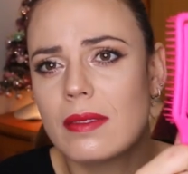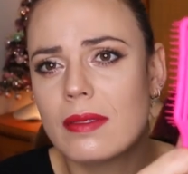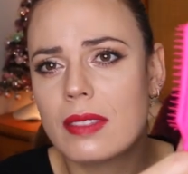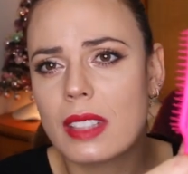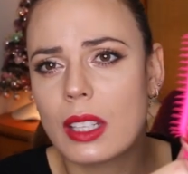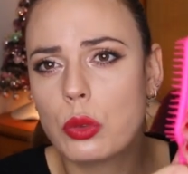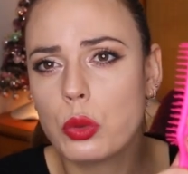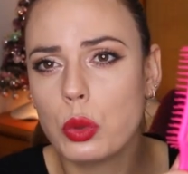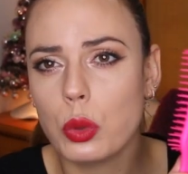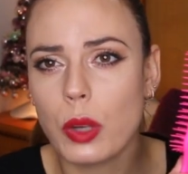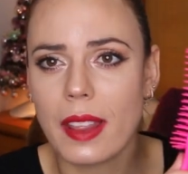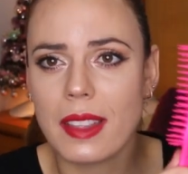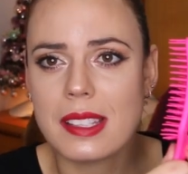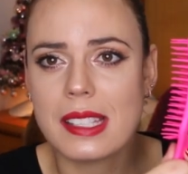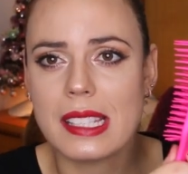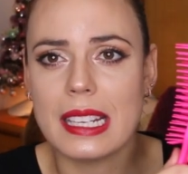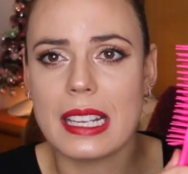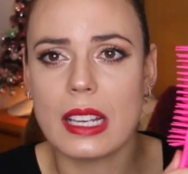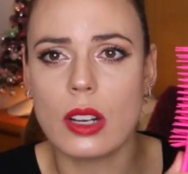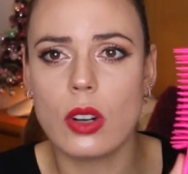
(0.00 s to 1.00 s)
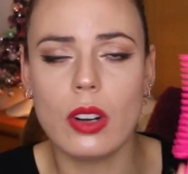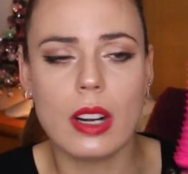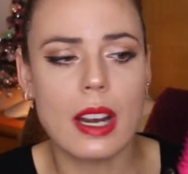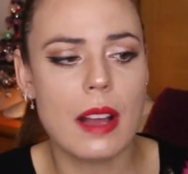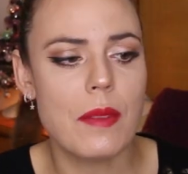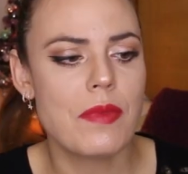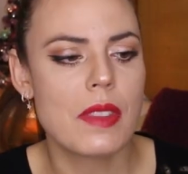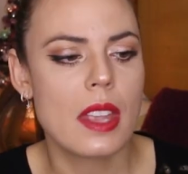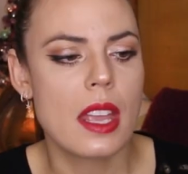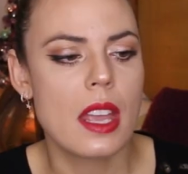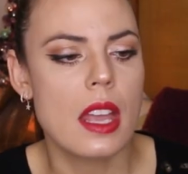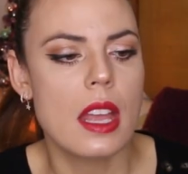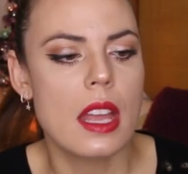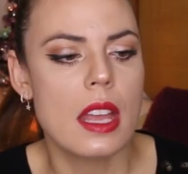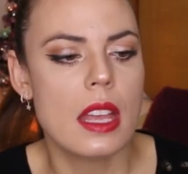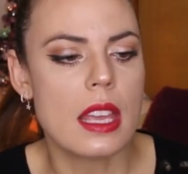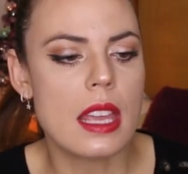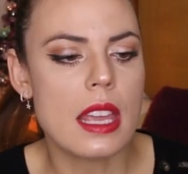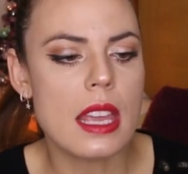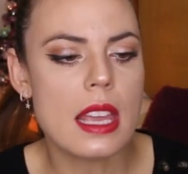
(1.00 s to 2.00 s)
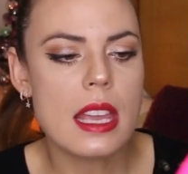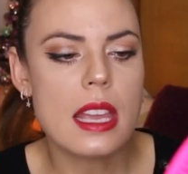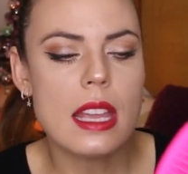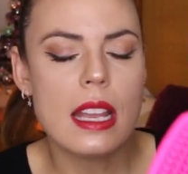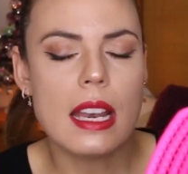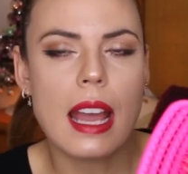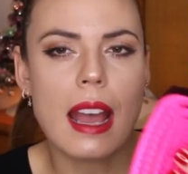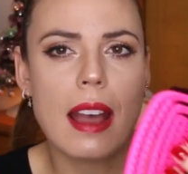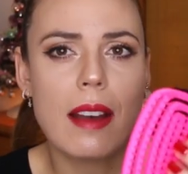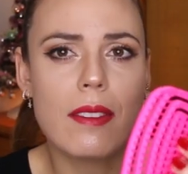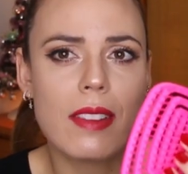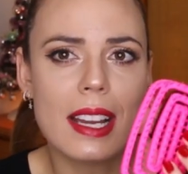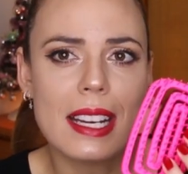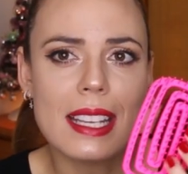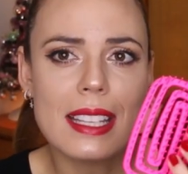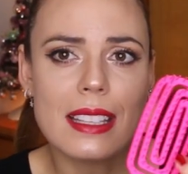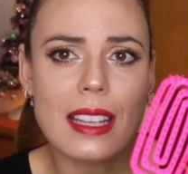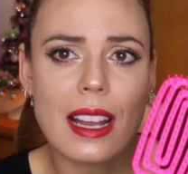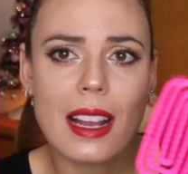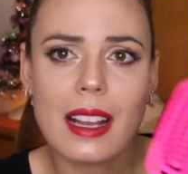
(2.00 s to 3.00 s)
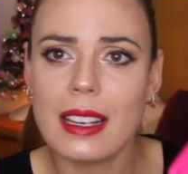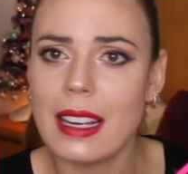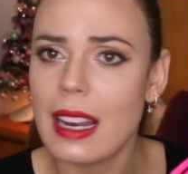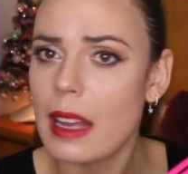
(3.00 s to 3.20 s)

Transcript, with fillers: textura de silicona y la varita,